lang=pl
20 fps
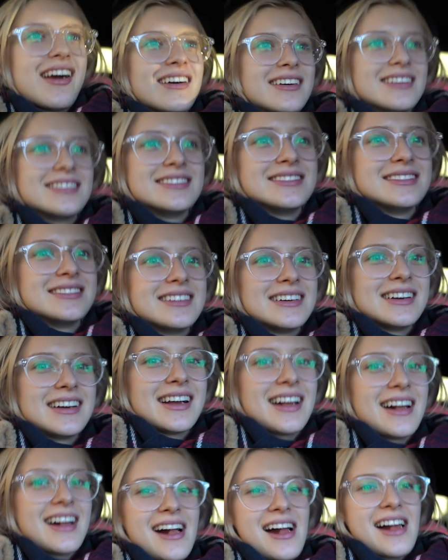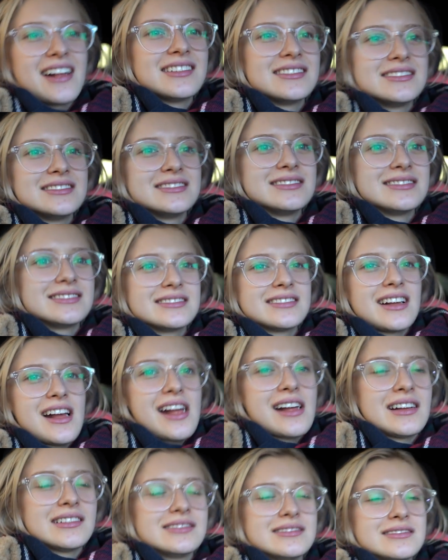E, obok
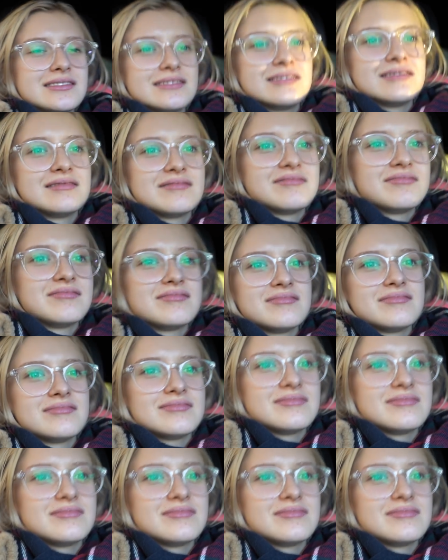oczyszczalni śmieku,